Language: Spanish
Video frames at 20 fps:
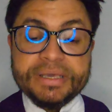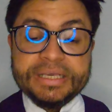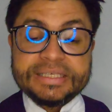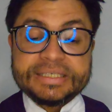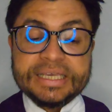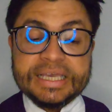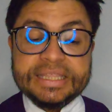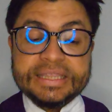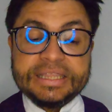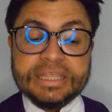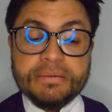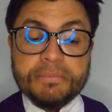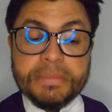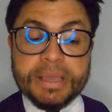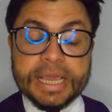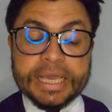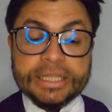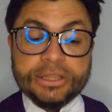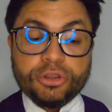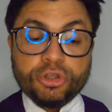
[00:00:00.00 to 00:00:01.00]
mis
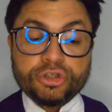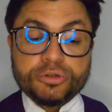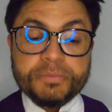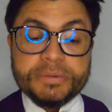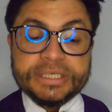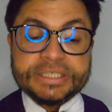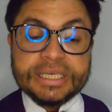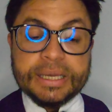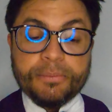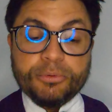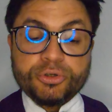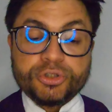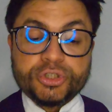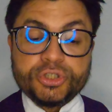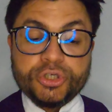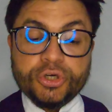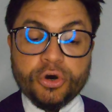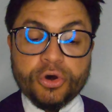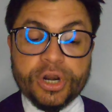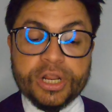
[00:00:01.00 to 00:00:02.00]
sentimientos, mis
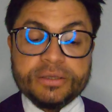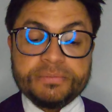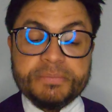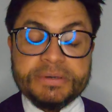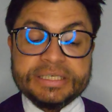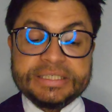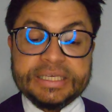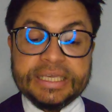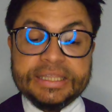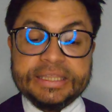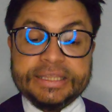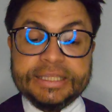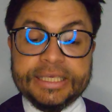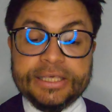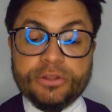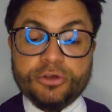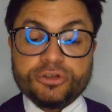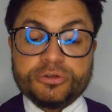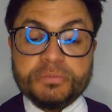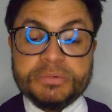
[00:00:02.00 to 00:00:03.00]
emociones, mis
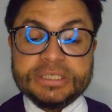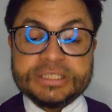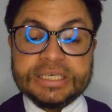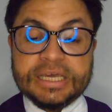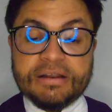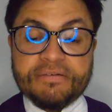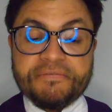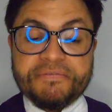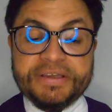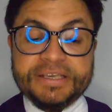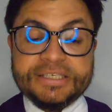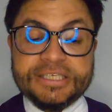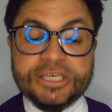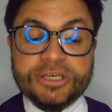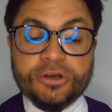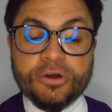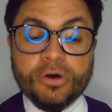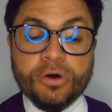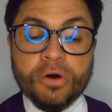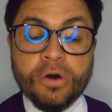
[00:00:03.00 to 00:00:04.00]
sentidos, mi ser
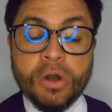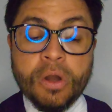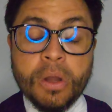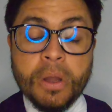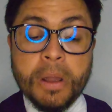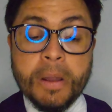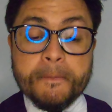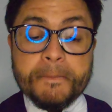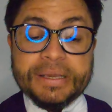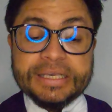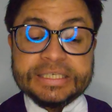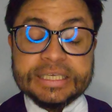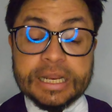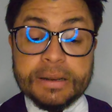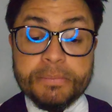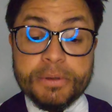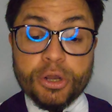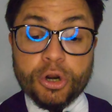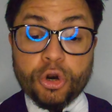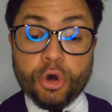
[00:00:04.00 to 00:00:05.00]
físico, mi
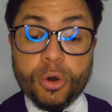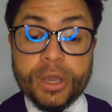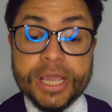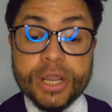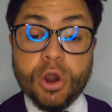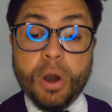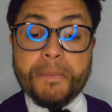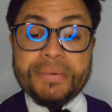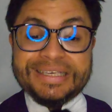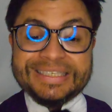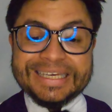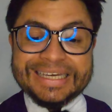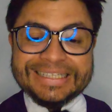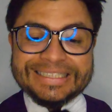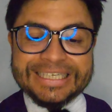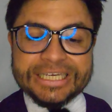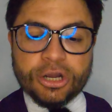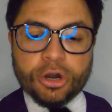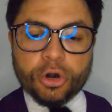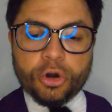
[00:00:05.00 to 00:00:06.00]
ser biológico, mi ser
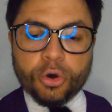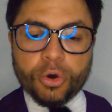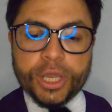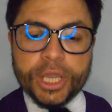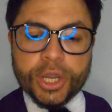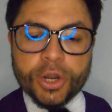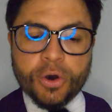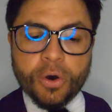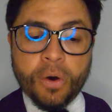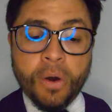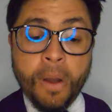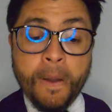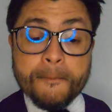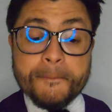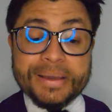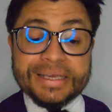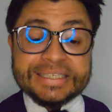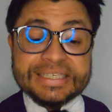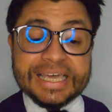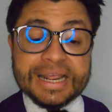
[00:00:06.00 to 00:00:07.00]
psicológico,
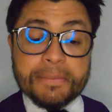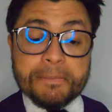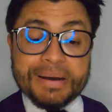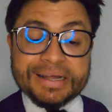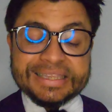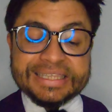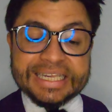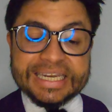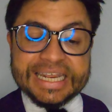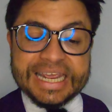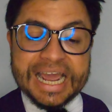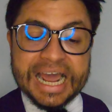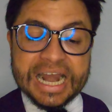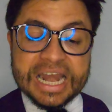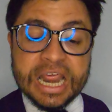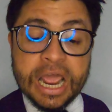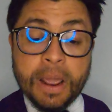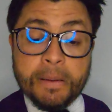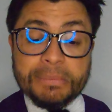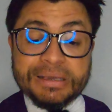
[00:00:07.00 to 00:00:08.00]
mi ser
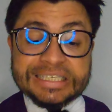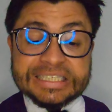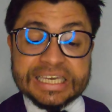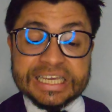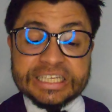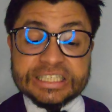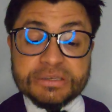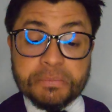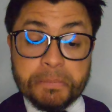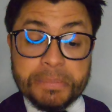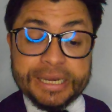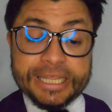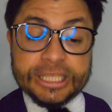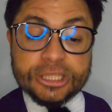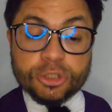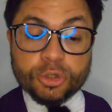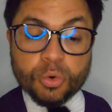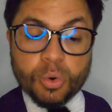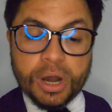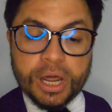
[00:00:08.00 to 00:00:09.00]
material, mi ser
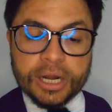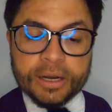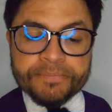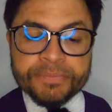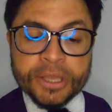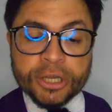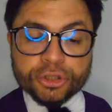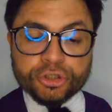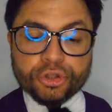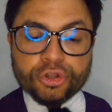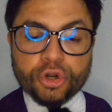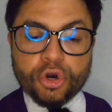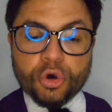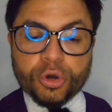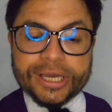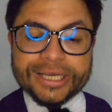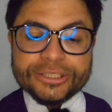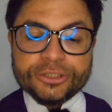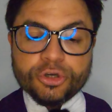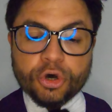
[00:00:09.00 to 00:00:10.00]
espiritual, todo
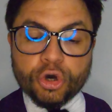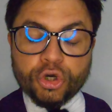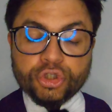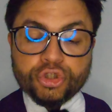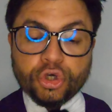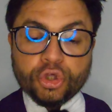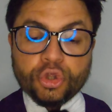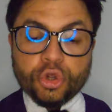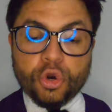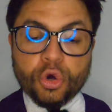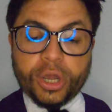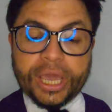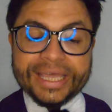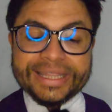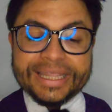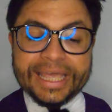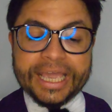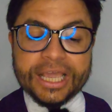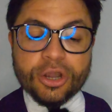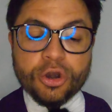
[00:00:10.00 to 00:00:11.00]
lo que soy, todo lo que
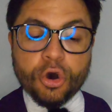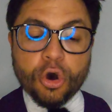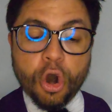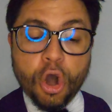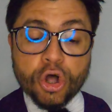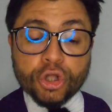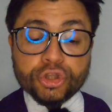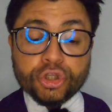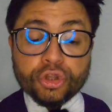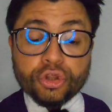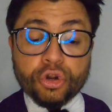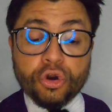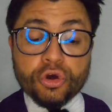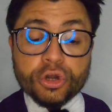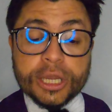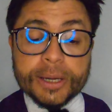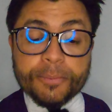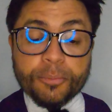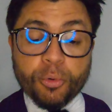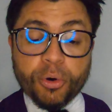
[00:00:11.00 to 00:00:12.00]
tengo, todo lo
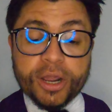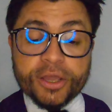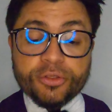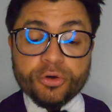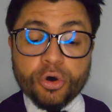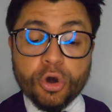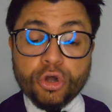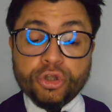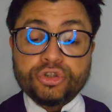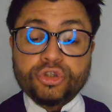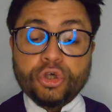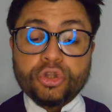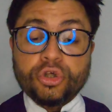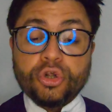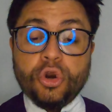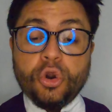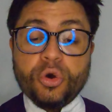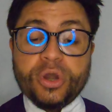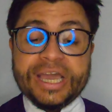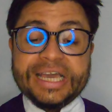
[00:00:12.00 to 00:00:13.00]
que puedo, todo
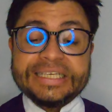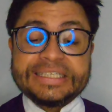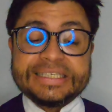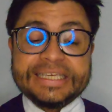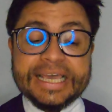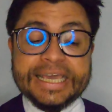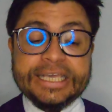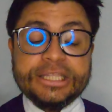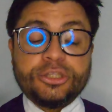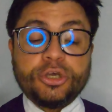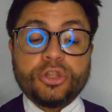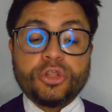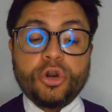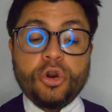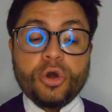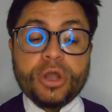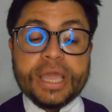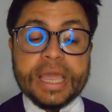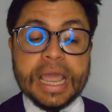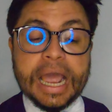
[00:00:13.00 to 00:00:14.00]
lo que sé y todo
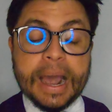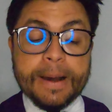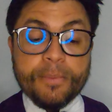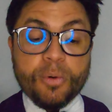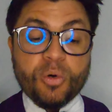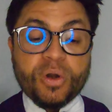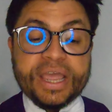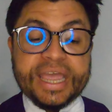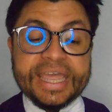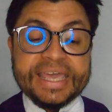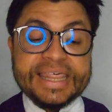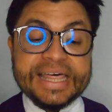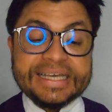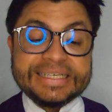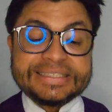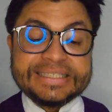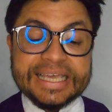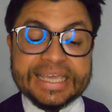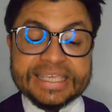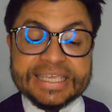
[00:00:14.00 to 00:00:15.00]
lo que amo queda
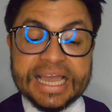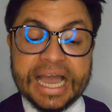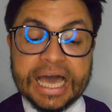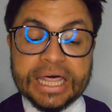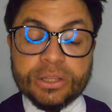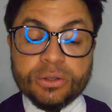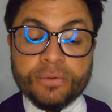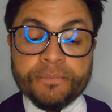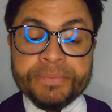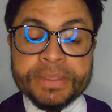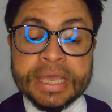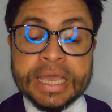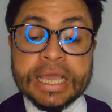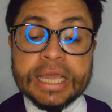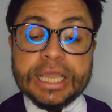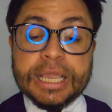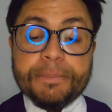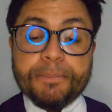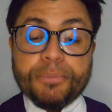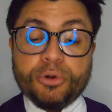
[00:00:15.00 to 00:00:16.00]
sellado
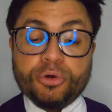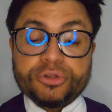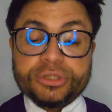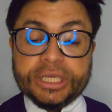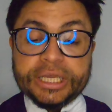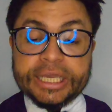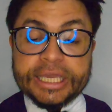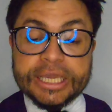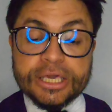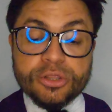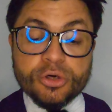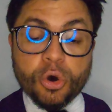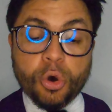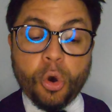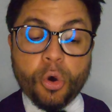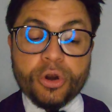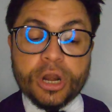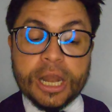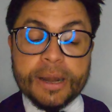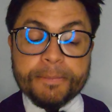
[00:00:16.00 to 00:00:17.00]
y protegido
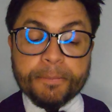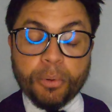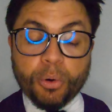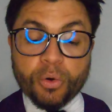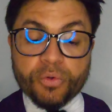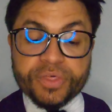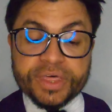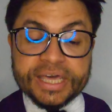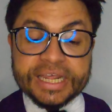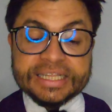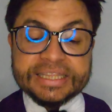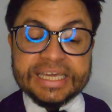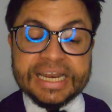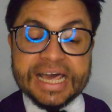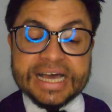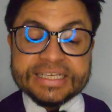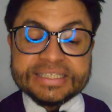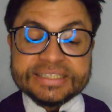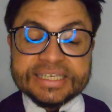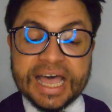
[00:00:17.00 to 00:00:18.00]
con el poder de
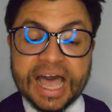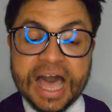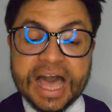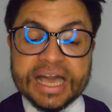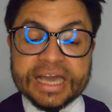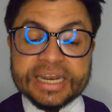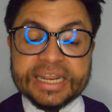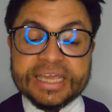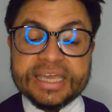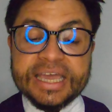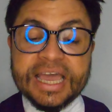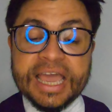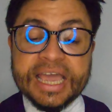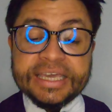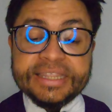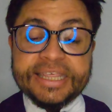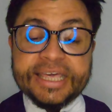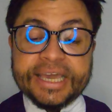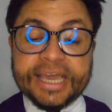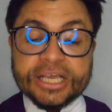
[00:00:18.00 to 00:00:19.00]
la sangre
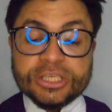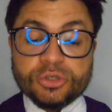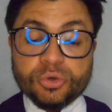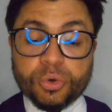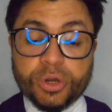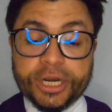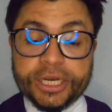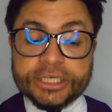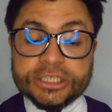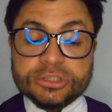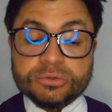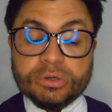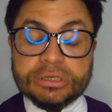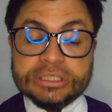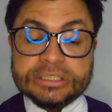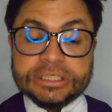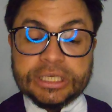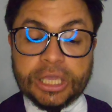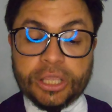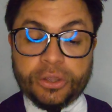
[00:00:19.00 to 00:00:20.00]
de Jesucristo el
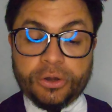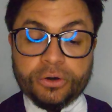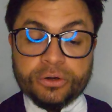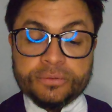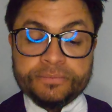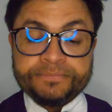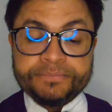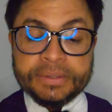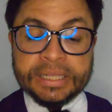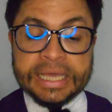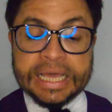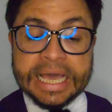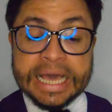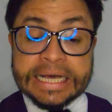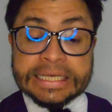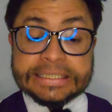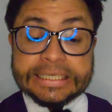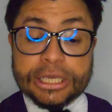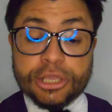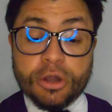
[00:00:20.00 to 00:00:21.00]
Señor.
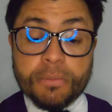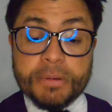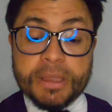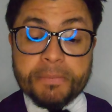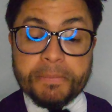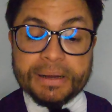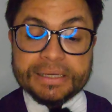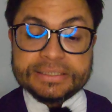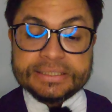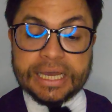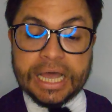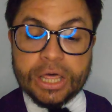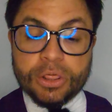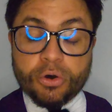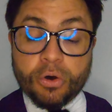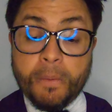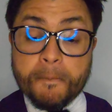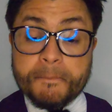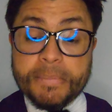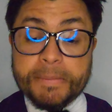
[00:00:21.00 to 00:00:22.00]
Sello mi
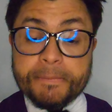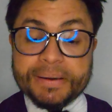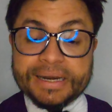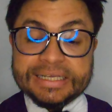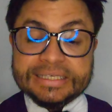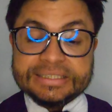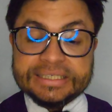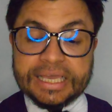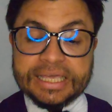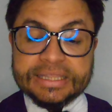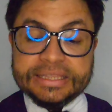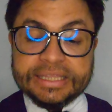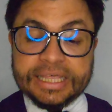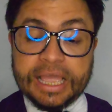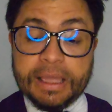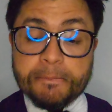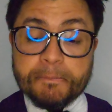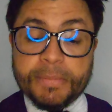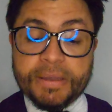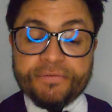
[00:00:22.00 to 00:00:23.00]
pasado, mi
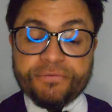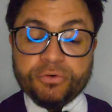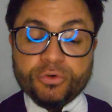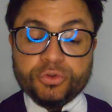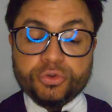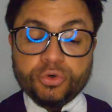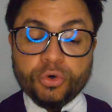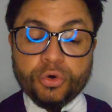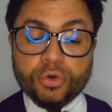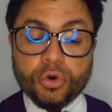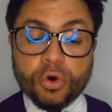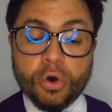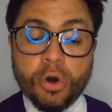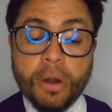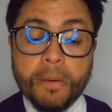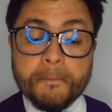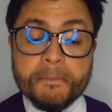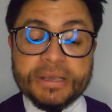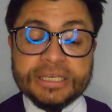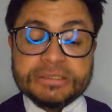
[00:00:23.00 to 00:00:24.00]
presente, mi futuro,
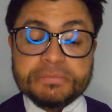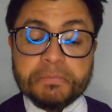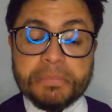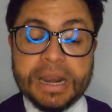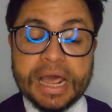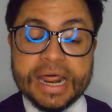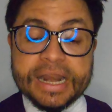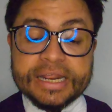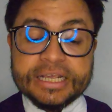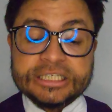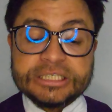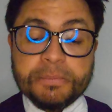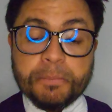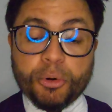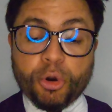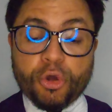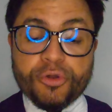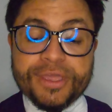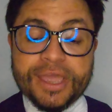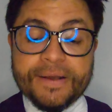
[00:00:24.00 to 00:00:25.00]
mis planes,
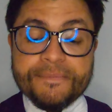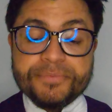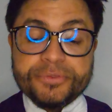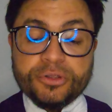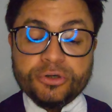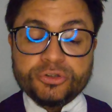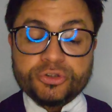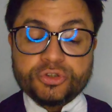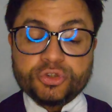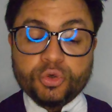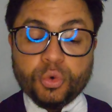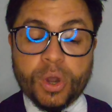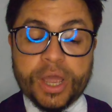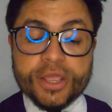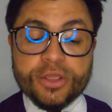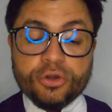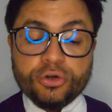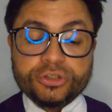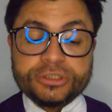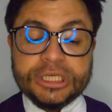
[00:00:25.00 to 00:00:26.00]
proyectos,
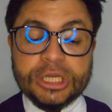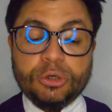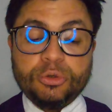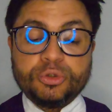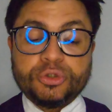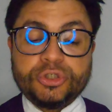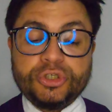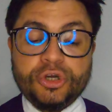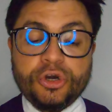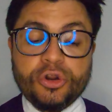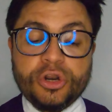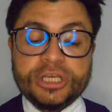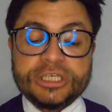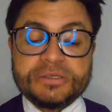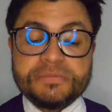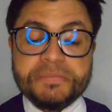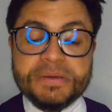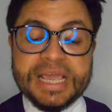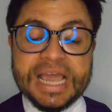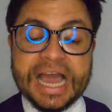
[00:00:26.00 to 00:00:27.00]
sueños,
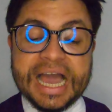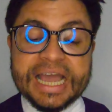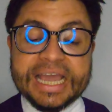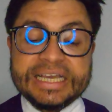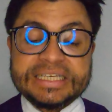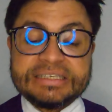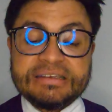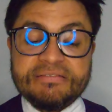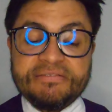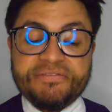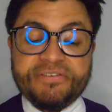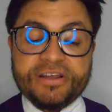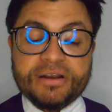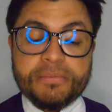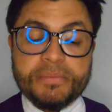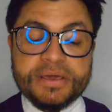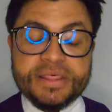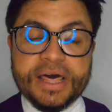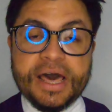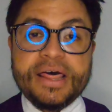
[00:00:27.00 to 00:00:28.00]
ilusiones, viajes,
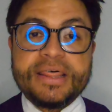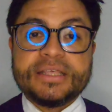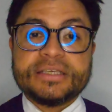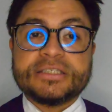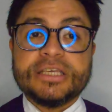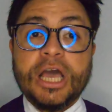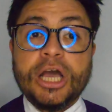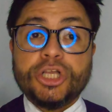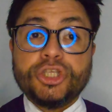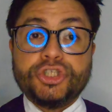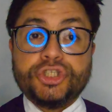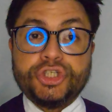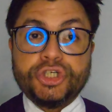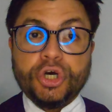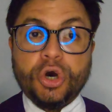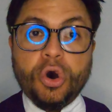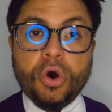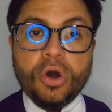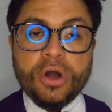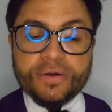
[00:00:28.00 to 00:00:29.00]
enfermedades.
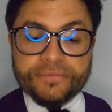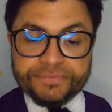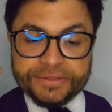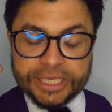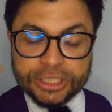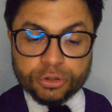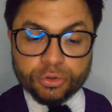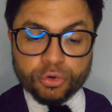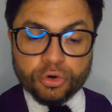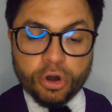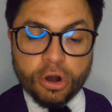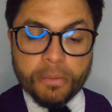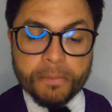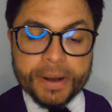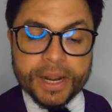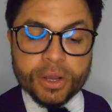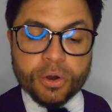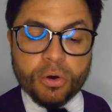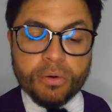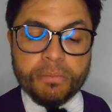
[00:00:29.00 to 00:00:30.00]
Yo di tu
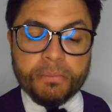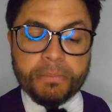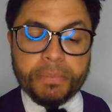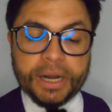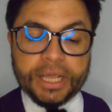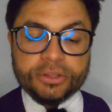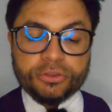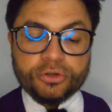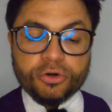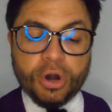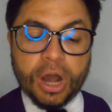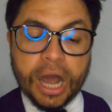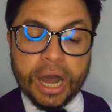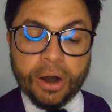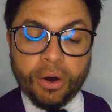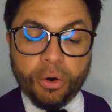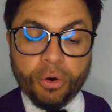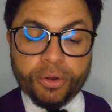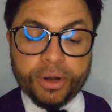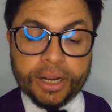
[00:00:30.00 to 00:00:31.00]
nombre completo
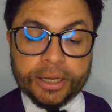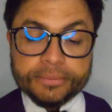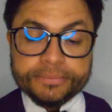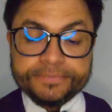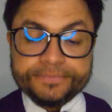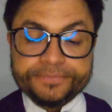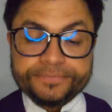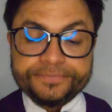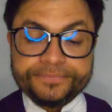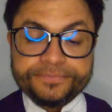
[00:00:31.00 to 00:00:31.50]
ahora